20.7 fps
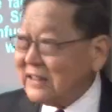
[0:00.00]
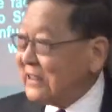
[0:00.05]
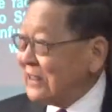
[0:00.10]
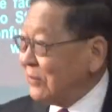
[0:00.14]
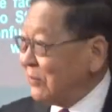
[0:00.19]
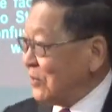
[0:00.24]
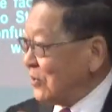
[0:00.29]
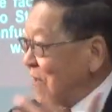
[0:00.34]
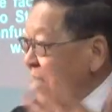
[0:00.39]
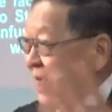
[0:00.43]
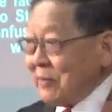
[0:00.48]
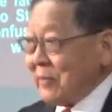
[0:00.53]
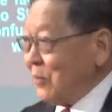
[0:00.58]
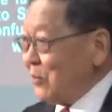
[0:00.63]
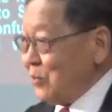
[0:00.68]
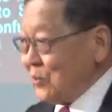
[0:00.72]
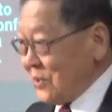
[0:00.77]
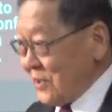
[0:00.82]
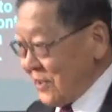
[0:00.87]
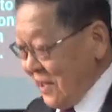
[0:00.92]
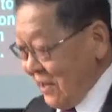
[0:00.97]
那么他们
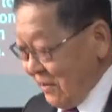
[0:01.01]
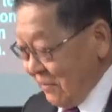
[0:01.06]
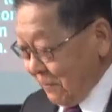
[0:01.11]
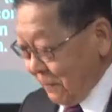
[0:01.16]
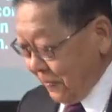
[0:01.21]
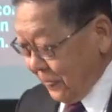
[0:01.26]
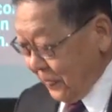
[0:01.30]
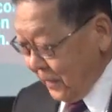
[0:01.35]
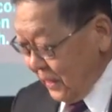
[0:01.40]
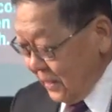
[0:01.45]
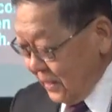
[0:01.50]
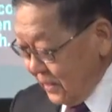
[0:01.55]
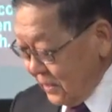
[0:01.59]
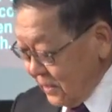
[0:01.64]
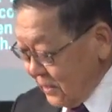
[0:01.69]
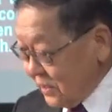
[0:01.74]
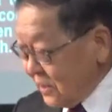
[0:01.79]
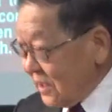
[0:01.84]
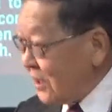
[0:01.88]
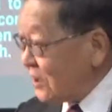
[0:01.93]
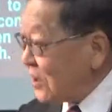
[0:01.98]
不知道，
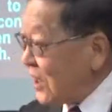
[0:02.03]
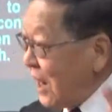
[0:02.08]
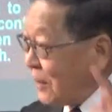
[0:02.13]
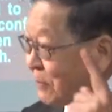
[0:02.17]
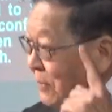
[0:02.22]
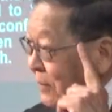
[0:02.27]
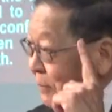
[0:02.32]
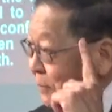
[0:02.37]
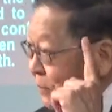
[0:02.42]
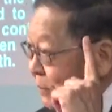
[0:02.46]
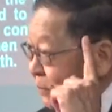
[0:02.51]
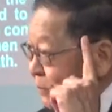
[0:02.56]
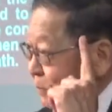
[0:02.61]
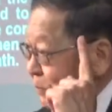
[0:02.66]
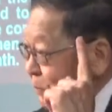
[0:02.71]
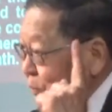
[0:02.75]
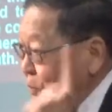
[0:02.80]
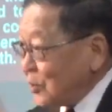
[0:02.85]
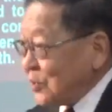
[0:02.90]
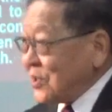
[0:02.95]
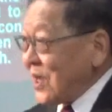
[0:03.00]
但他们
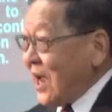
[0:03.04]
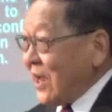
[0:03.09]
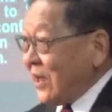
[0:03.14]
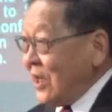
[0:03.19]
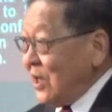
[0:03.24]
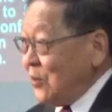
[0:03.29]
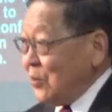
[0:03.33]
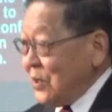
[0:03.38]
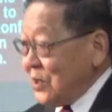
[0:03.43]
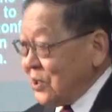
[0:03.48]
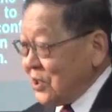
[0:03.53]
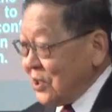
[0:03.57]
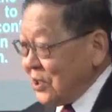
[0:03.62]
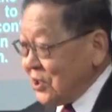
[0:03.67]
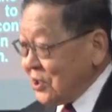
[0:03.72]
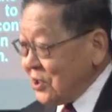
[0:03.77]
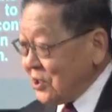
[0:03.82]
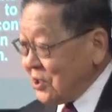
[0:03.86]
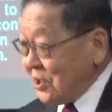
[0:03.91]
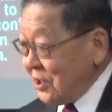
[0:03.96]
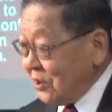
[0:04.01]
不再因为这个
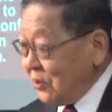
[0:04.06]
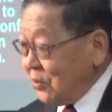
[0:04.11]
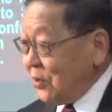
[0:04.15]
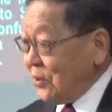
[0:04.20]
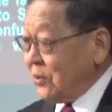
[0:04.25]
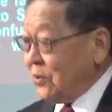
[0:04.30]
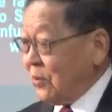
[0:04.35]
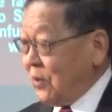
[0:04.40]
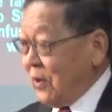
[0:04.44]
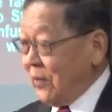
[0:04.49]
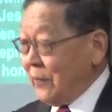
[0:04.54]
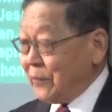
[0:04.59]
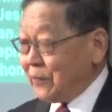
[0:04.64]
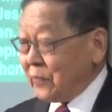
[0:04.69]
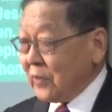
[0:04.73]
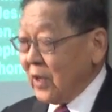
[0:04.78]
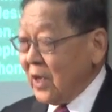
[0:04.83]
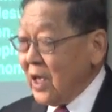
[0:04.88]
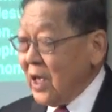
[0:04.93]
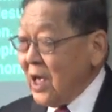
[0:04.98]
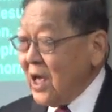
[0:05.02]
事情困惑，
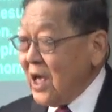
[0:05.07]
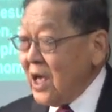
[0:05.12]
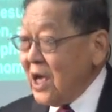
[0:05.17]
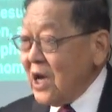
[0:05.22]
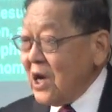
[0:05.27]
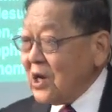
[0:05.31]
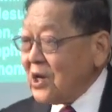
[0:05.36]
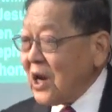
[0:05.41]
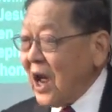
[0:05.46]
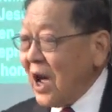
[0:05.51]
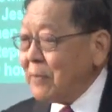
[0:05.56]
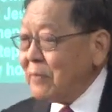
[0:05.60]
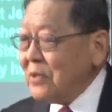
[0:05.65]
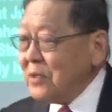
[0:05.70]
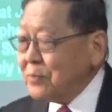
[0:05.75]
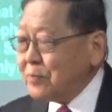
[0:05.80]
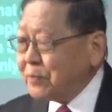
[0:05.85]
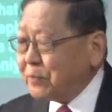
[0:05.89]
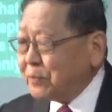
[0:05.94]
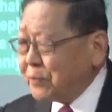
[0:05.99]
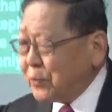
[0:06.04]
他
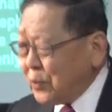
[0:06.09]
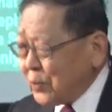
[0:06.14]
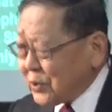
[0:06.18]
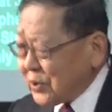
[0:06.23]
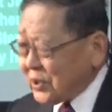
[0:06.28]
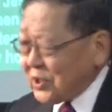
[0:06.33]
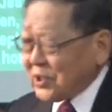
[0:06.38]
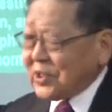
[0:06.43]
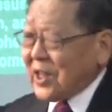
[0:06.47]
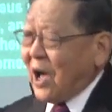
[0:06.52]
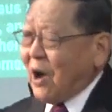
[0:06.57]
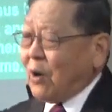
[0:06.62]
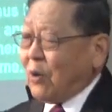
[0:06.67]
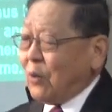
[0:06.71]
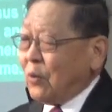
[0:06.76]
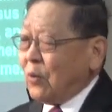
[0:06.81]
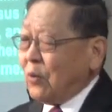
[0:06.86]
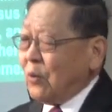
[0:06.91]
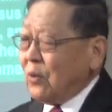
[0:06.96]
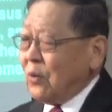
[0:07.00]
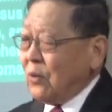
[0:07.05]
们不知
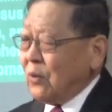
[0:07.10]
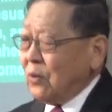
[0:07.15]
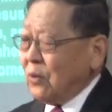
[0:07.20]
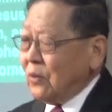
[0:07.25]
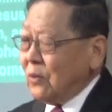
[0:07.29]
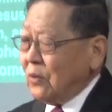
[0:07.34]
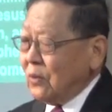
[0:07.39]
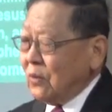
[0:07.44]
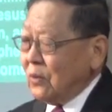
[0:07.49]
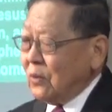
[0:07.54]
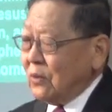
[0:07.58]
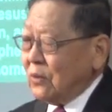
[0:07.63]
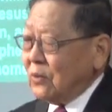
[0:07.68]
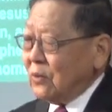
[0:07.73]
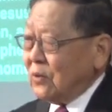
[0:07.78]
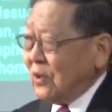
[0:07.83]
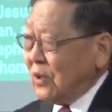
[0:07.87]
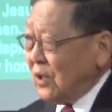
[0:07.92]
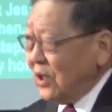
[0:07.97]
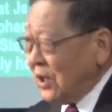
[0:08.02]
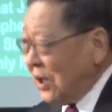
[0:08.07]
道
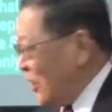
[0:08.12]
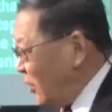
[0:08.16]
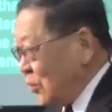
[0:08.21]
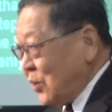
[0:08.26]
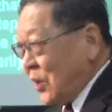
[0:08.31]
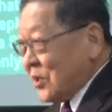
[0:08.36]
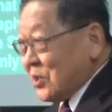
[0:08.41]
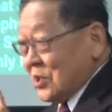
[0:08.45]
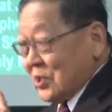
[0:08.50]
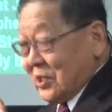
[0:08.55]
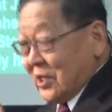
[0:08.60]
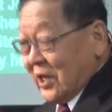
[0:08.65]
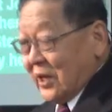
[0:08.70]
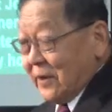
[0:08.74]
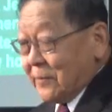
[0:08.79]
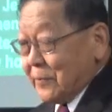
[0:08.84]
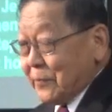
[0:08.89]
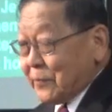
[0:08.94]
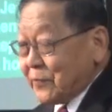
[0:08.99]
很多事情，